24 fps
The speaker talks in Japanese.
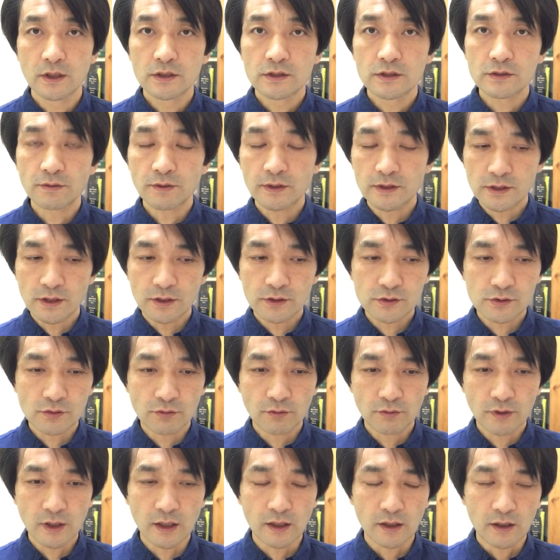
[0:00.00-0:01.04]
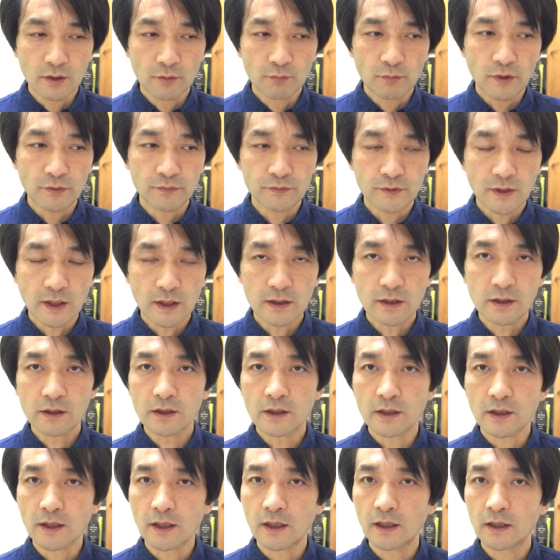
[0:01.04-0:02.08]
つまり聖書は、まあ、2人だけ
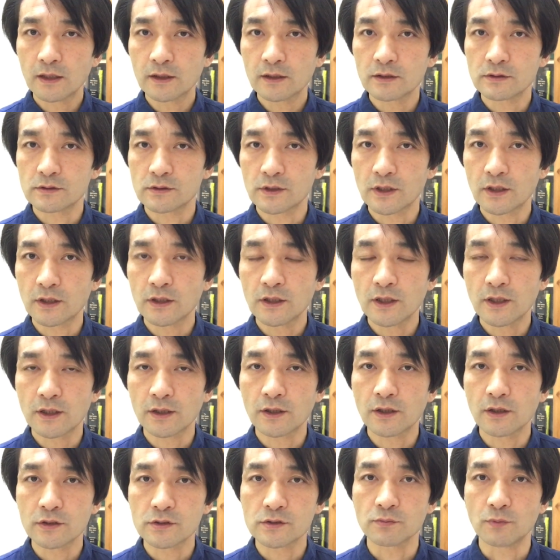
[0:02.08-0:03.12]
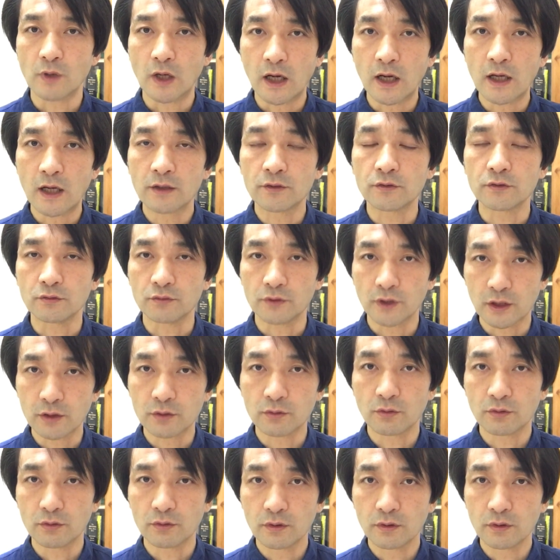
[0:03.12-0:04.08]
で解決できないケースもあるよねと